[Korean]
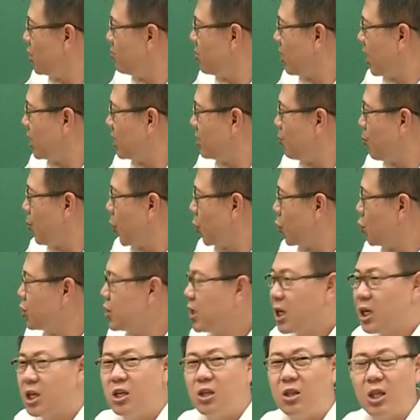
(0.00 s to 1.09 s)
넘어간, 보통
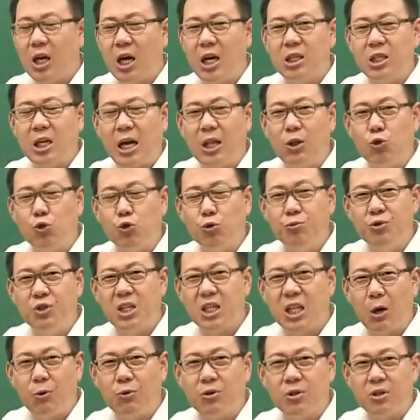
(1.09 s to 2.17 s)
이제 기타에서 한 두 문제
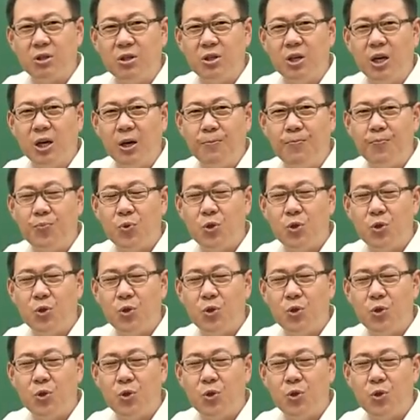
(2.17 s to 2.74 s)
나오거든요.